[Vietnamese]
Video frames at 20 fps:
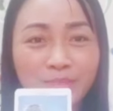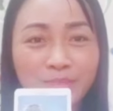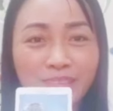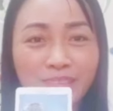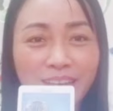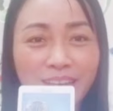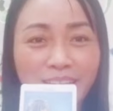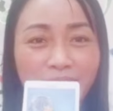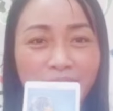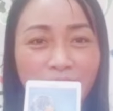
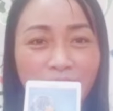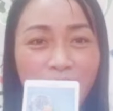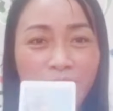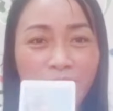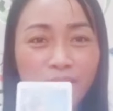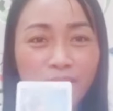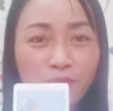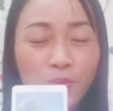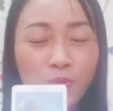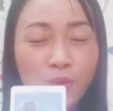đấy
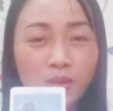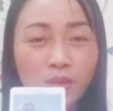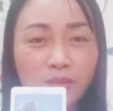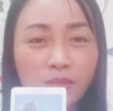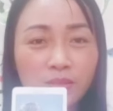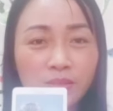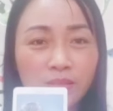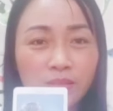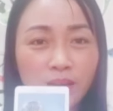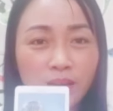vua
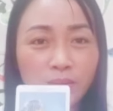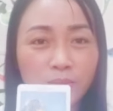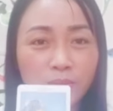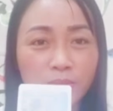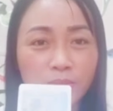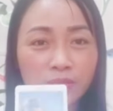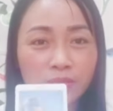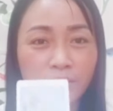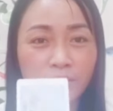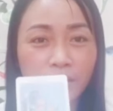hậu
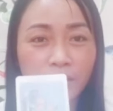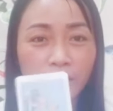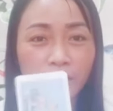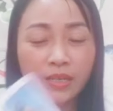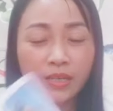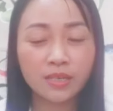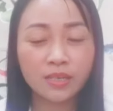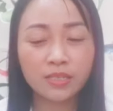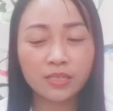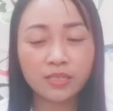à,
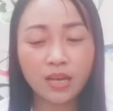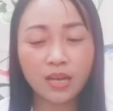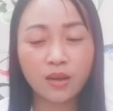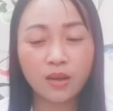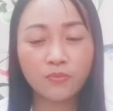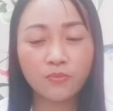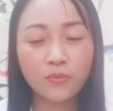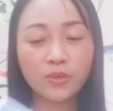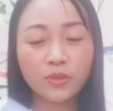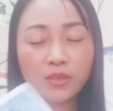đây chính
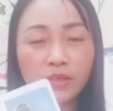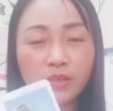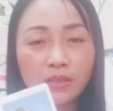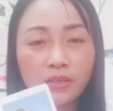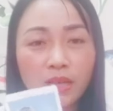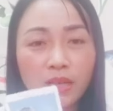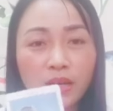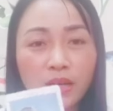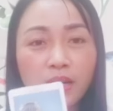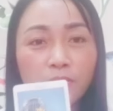là vua
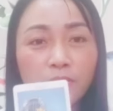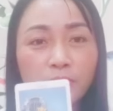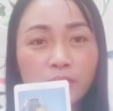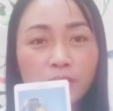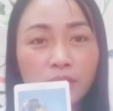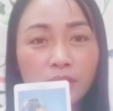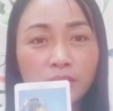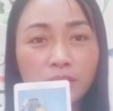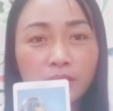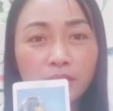nước à hậu
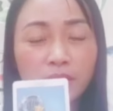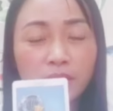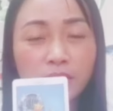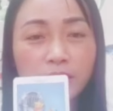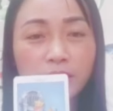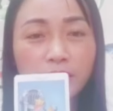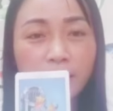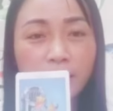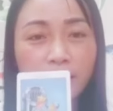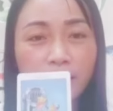nước đó
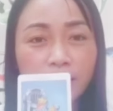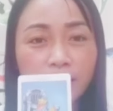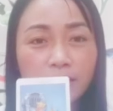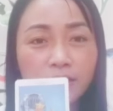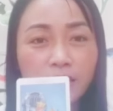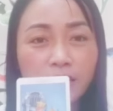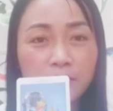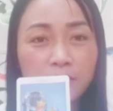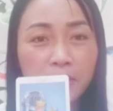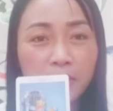chính là cái
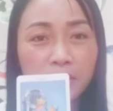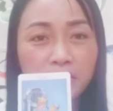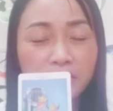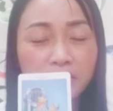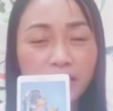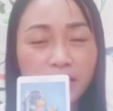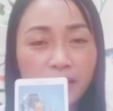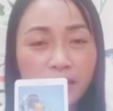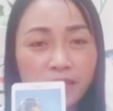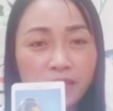người mà
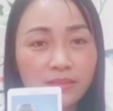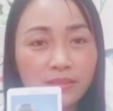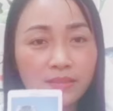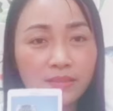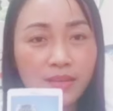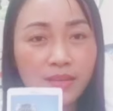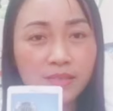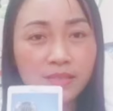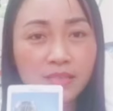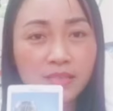
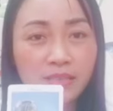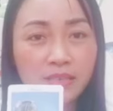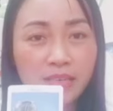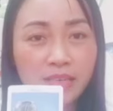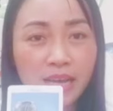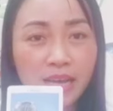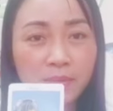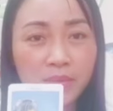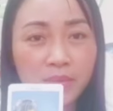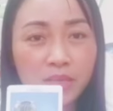tràn đầy
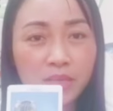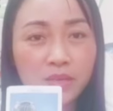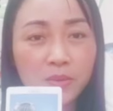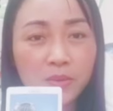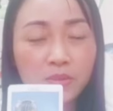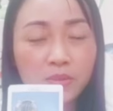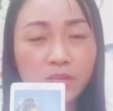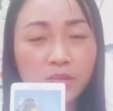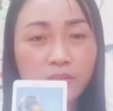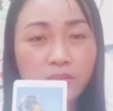tình cảm tình
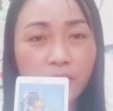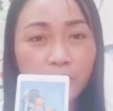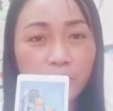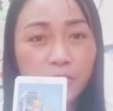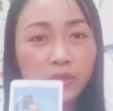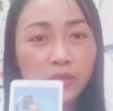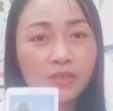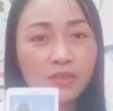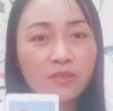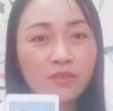yêu thương và
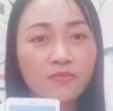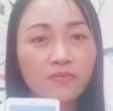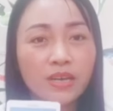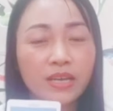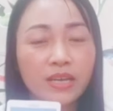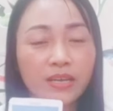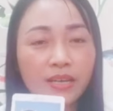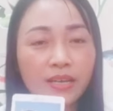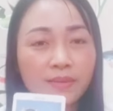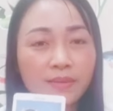luôn hướng
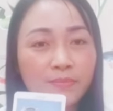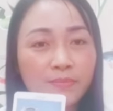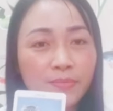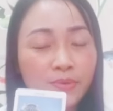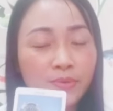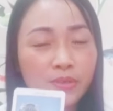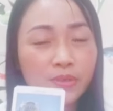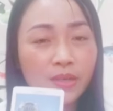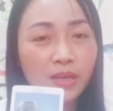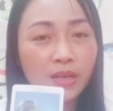về cái
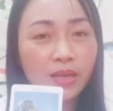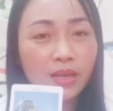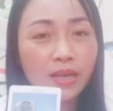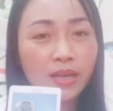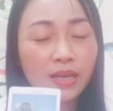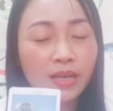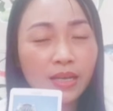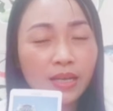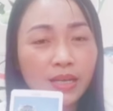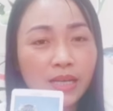môi
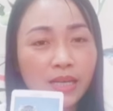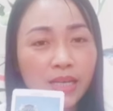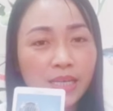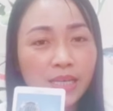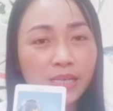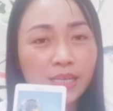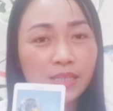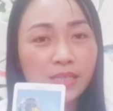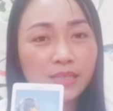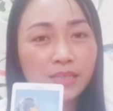cái
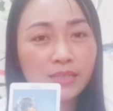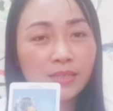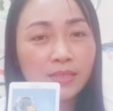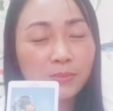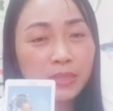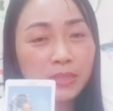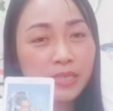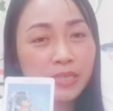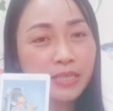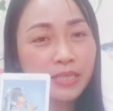cái cái
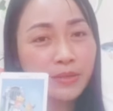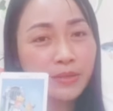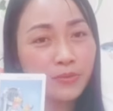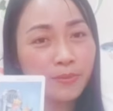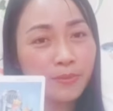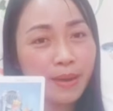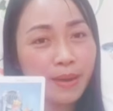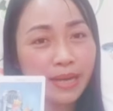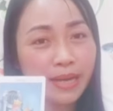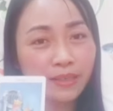cốc tình yêu
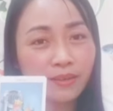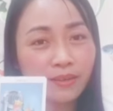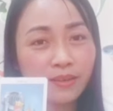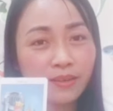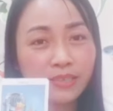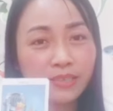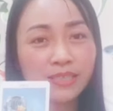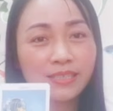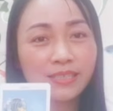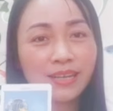của bạn
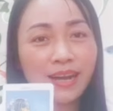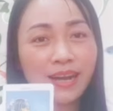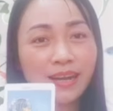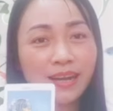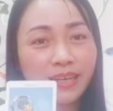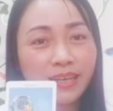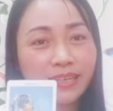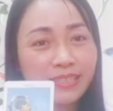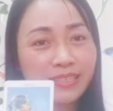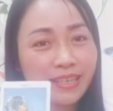đó chính
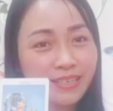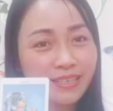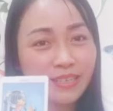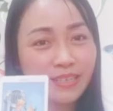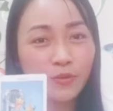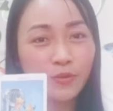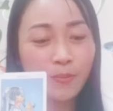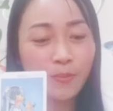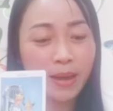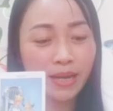là cái gia
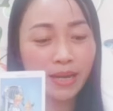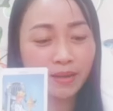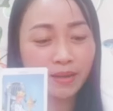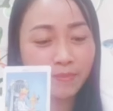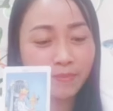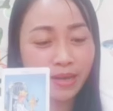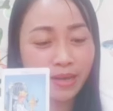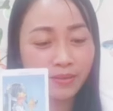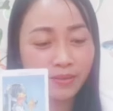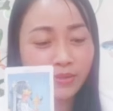đình của bạn
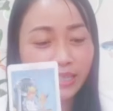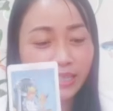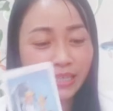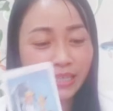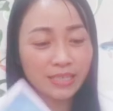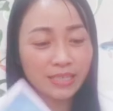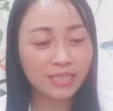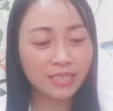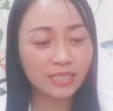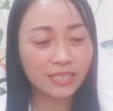bạn luôn là
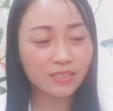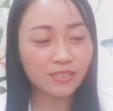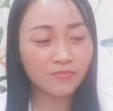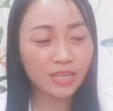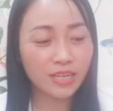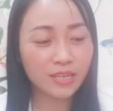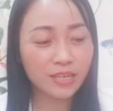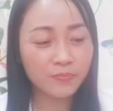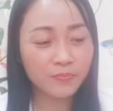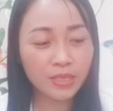cái người như
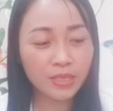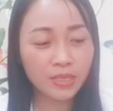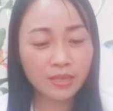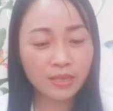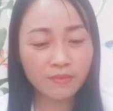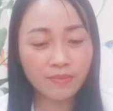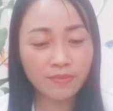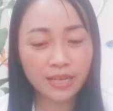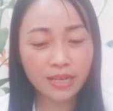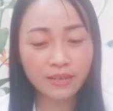vậy
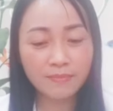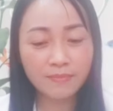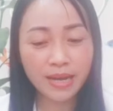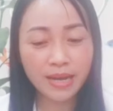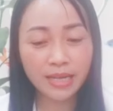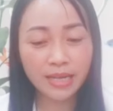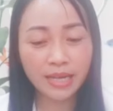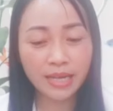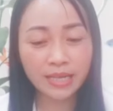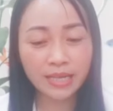và các
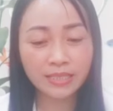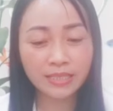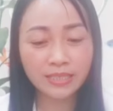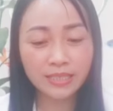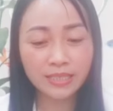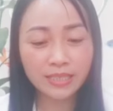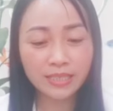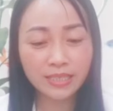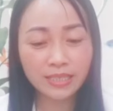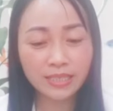bạn là
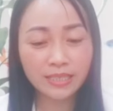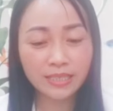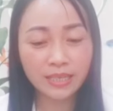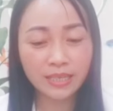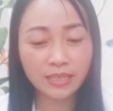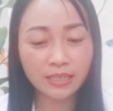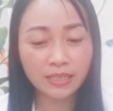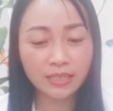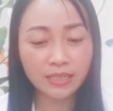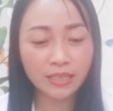những cái
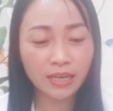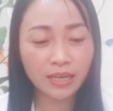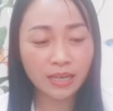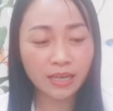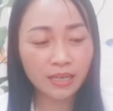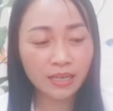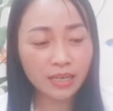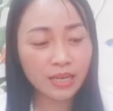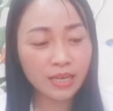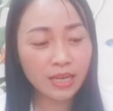người
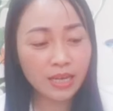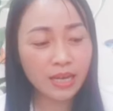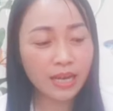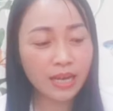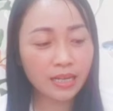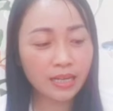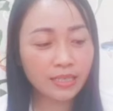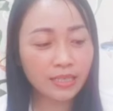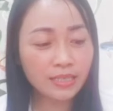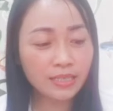à,
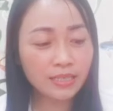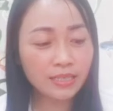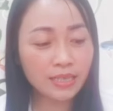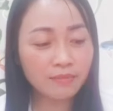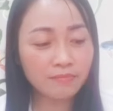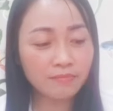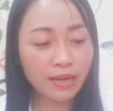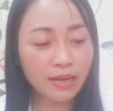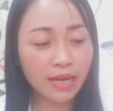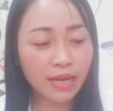là cái
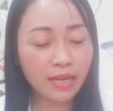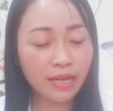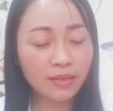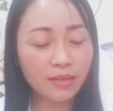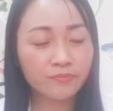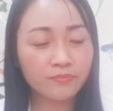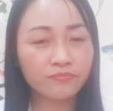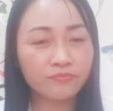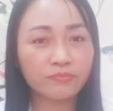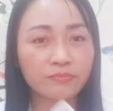người mà
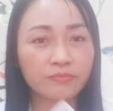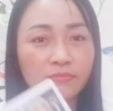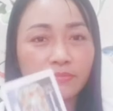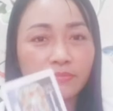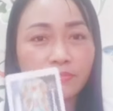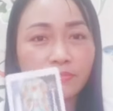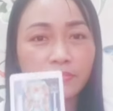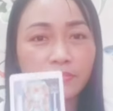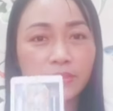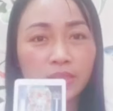
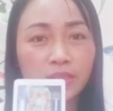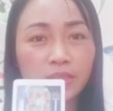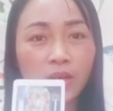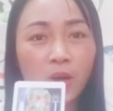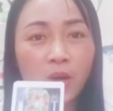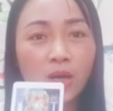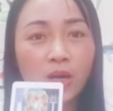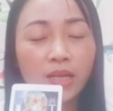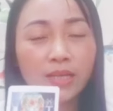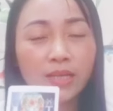
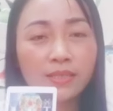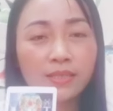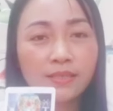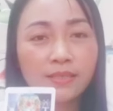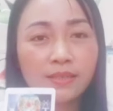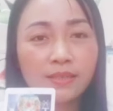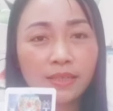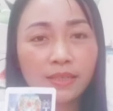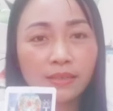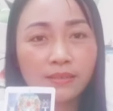có cái
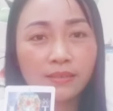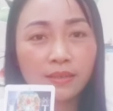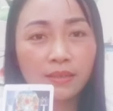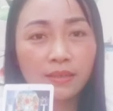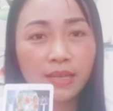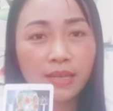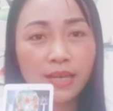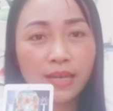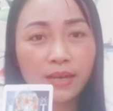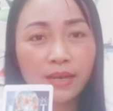trường năng
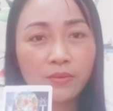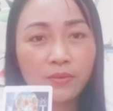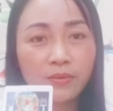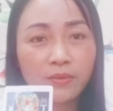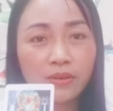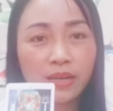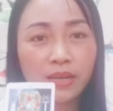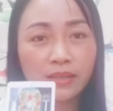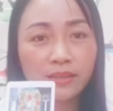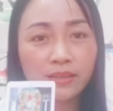lượng cao
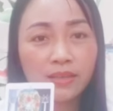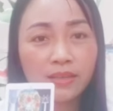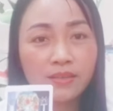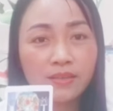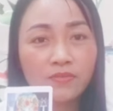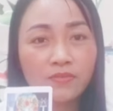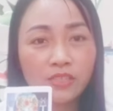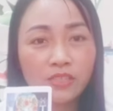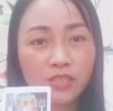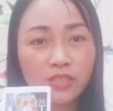là
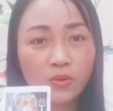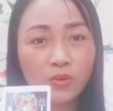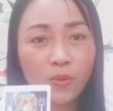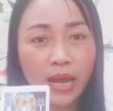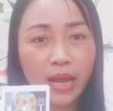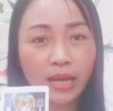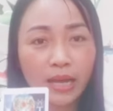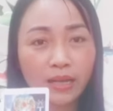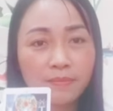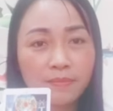tin vào nhân
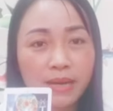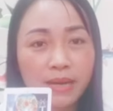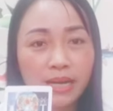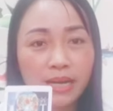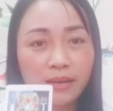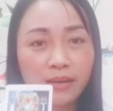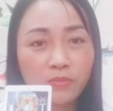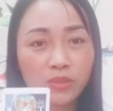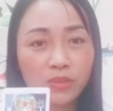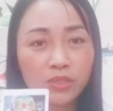quả các
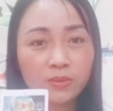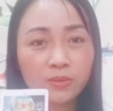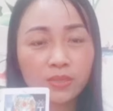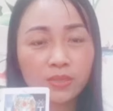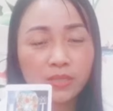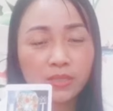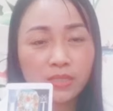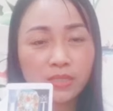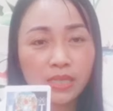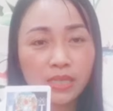bạn là một trong
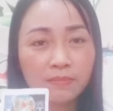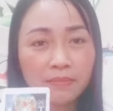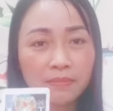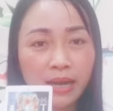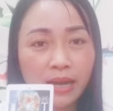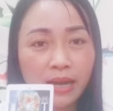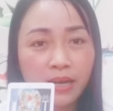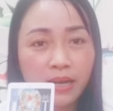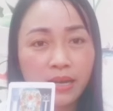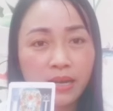những người
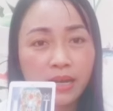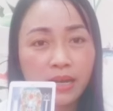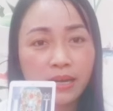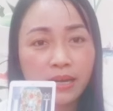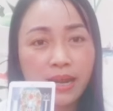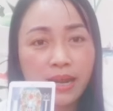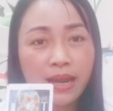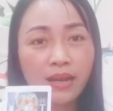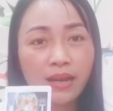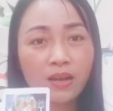mà
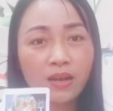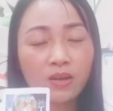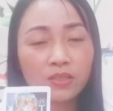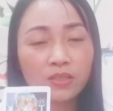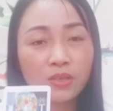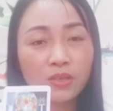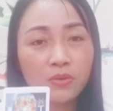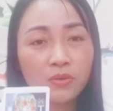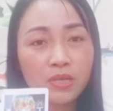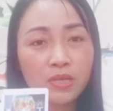đã
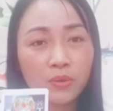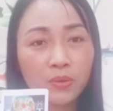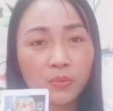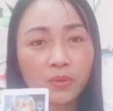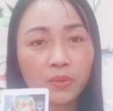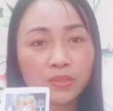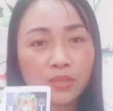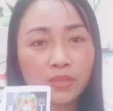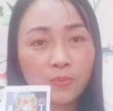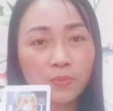có thấu hiểu
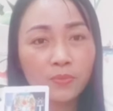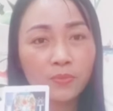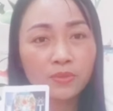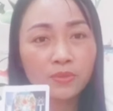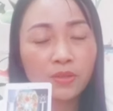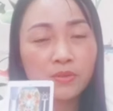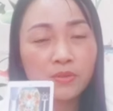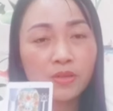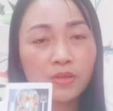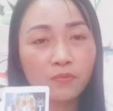cuộc sống
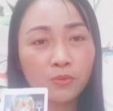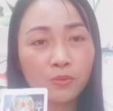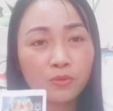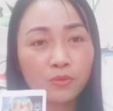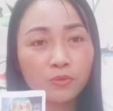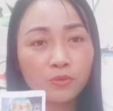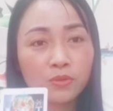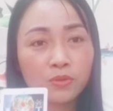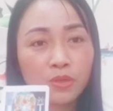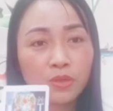thấu hiểu vũ
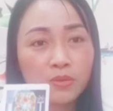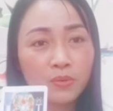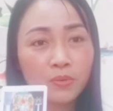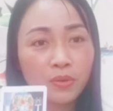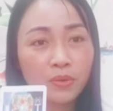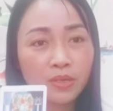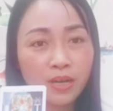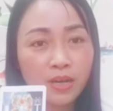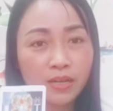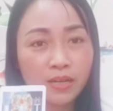trụ thấu
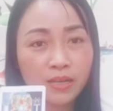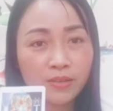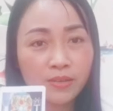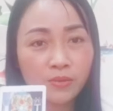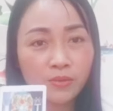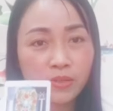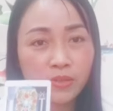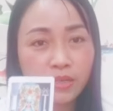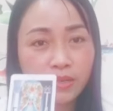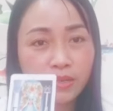hiểu cuộc đời
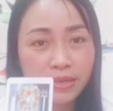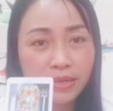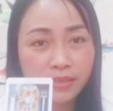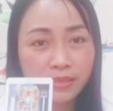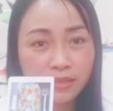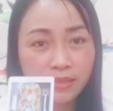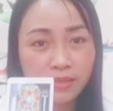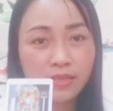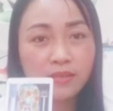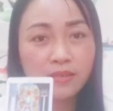này rồi nên các
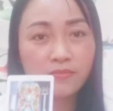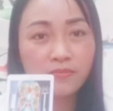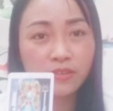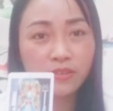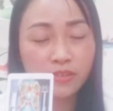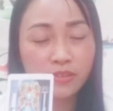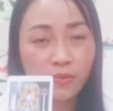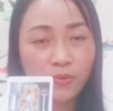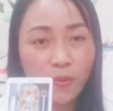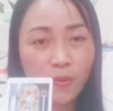bạn rất tin
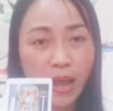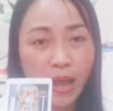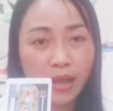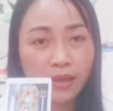vào nhân quả